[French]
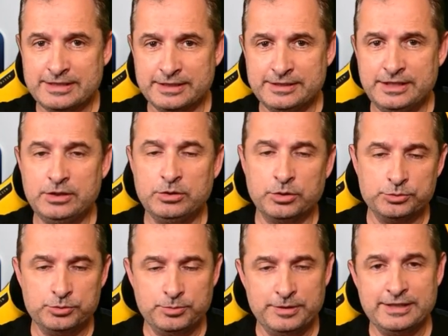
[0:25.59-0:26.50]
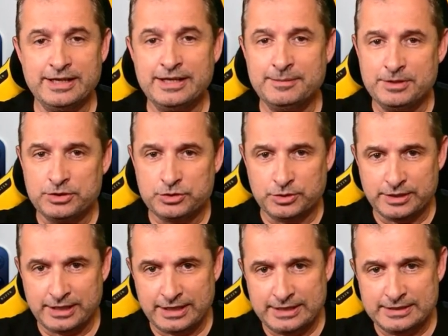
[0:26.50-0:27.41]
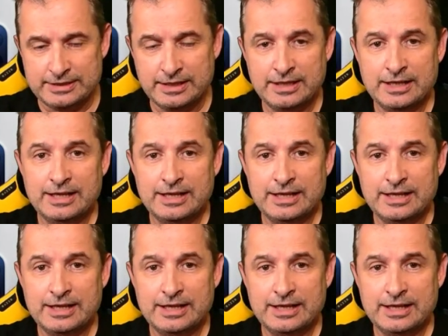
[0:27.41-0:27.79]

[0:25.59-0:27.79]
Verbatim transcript: dernier lors du Metagaming Showcase